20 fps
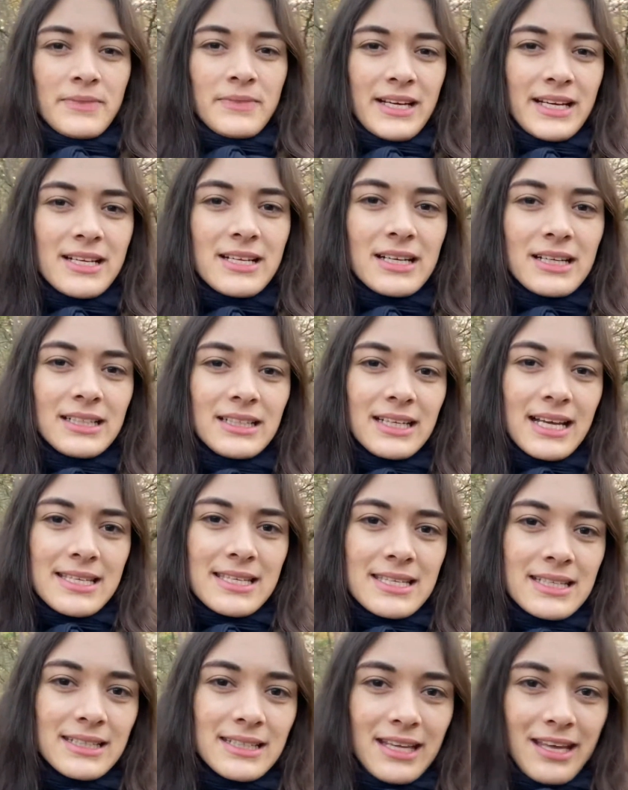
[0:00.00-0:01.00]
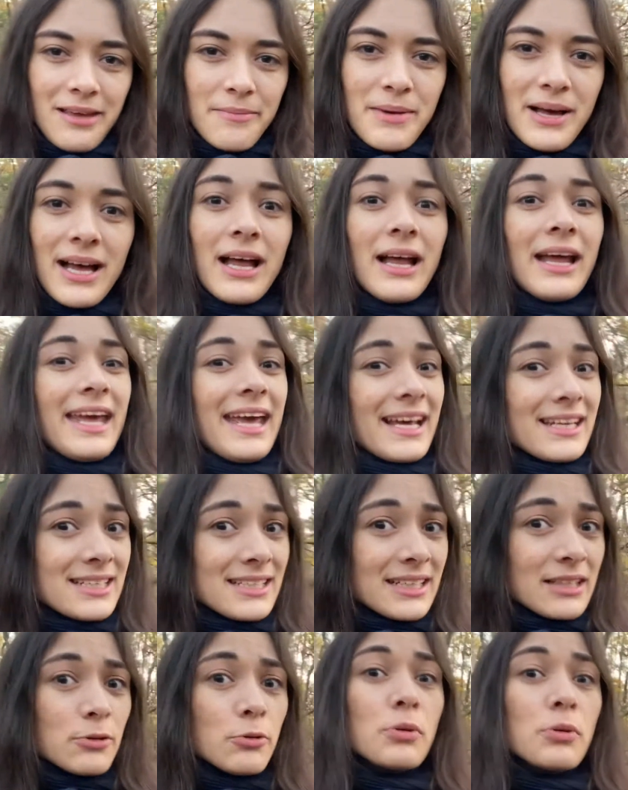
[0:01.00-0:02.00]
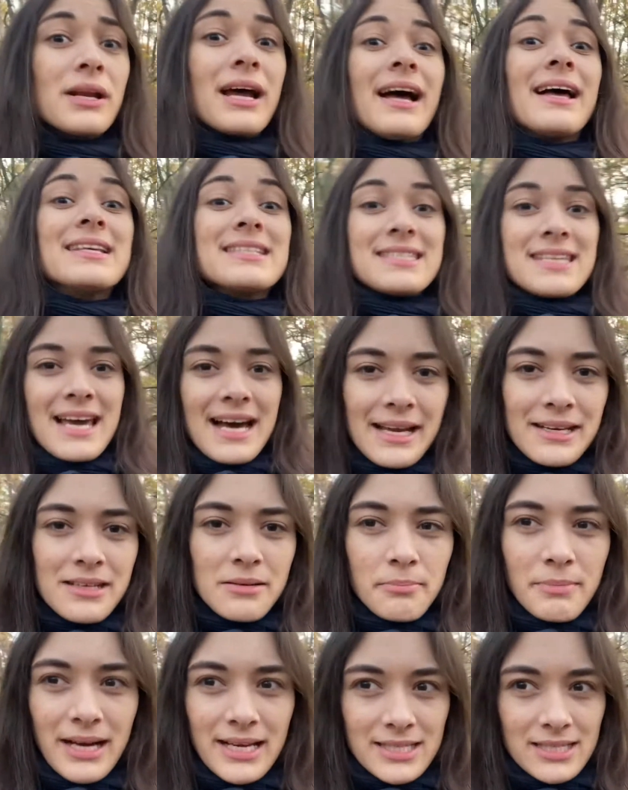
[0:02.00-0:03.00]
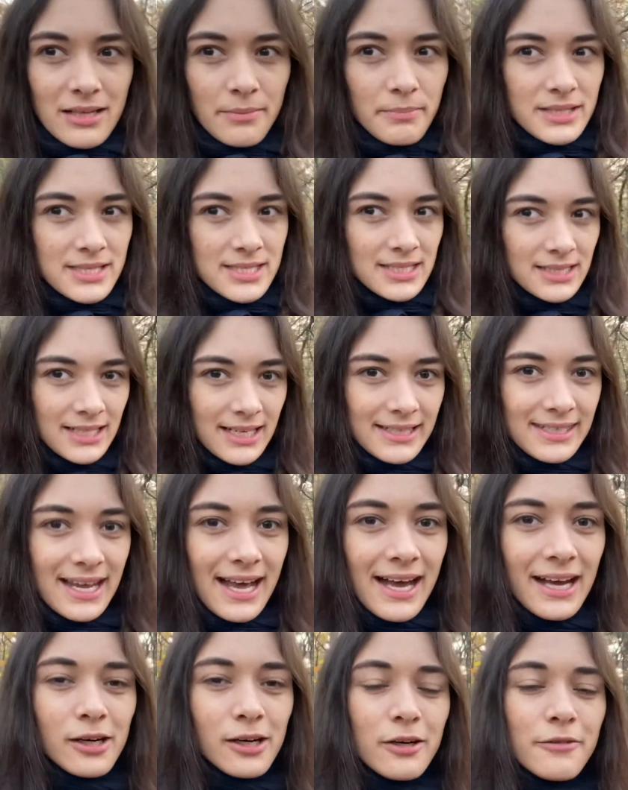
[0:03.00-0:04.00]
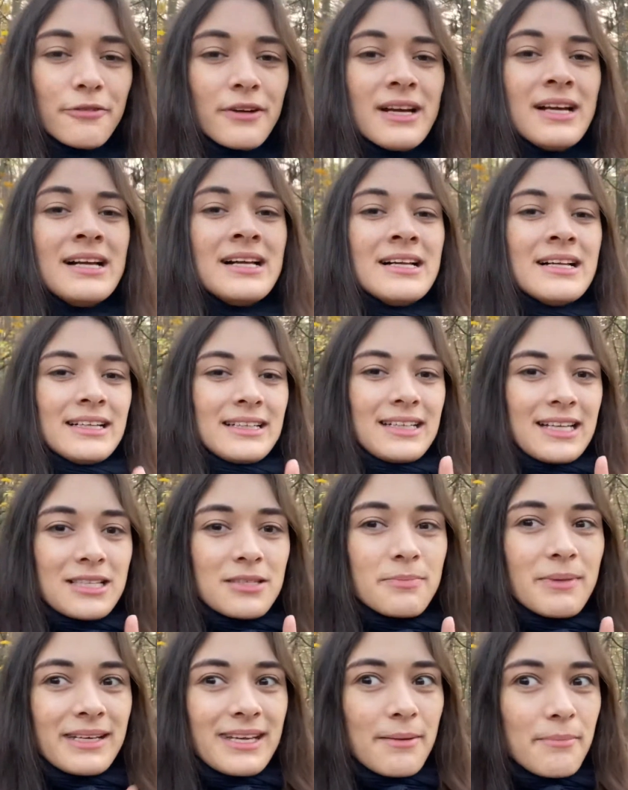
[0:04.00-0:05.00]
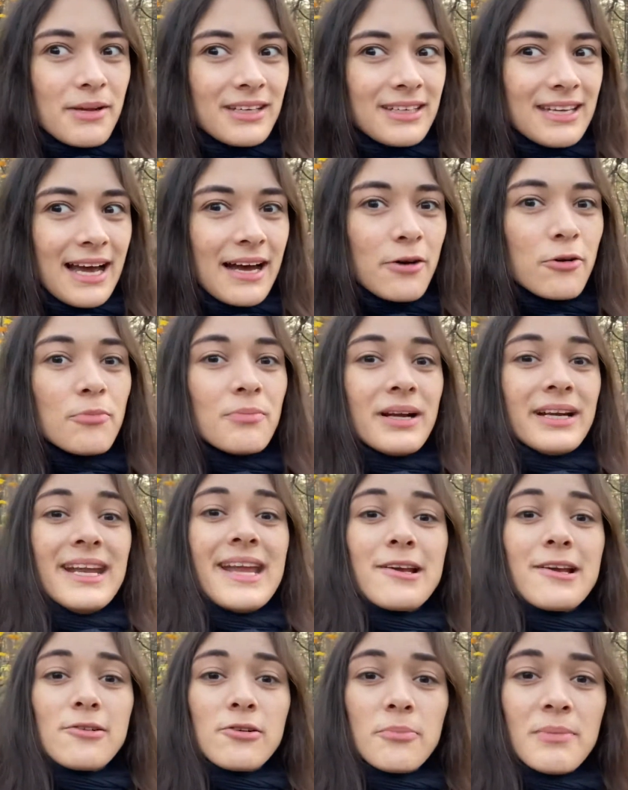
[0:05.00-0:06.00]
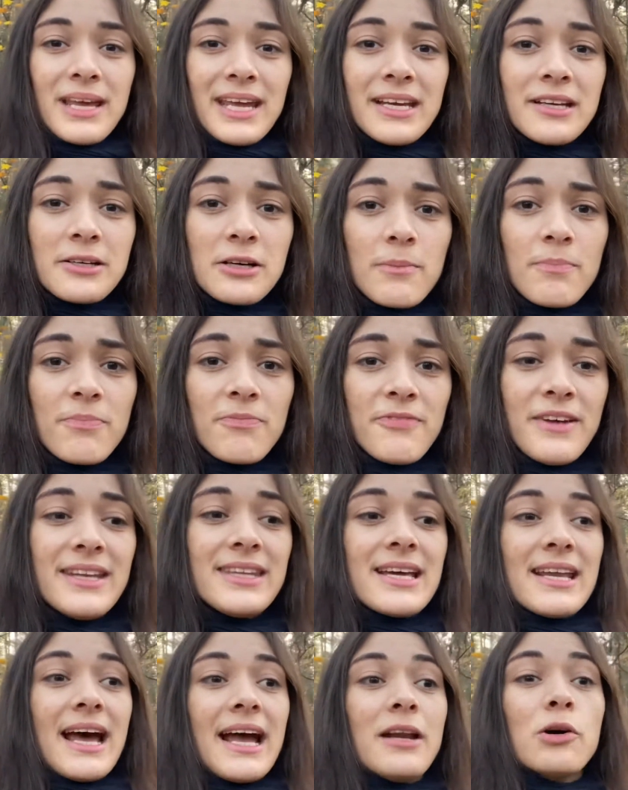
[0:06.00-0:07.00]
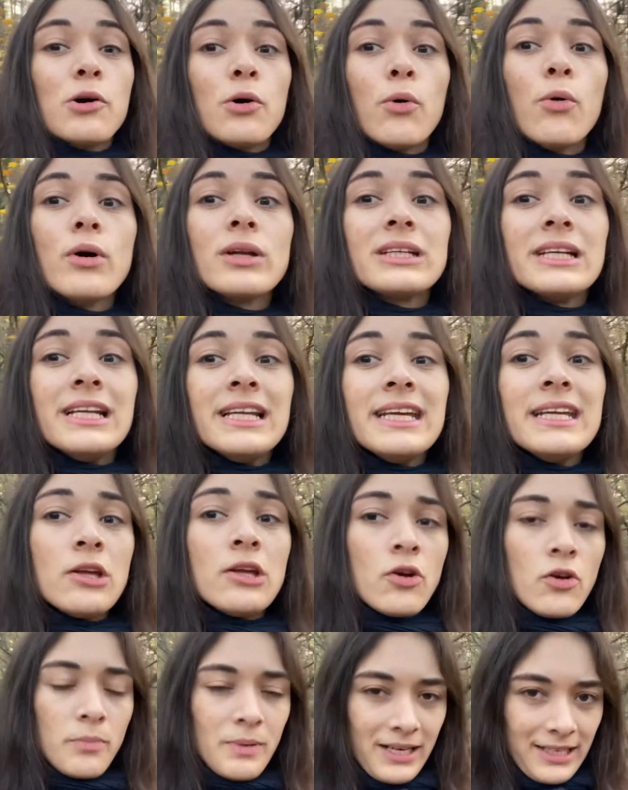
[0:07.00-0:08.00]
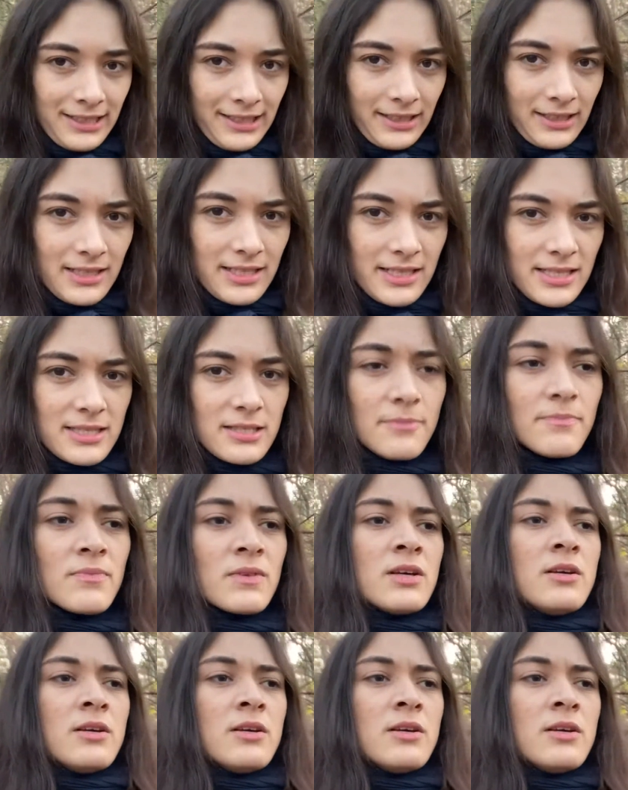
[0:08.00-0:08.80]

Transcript: Denn das Thema härtere oder sehr harte Maßnahmen bezieht er darauf, dass man damit darum nicht umhinkommt, wenn denn eine rote Linie überschritten ist.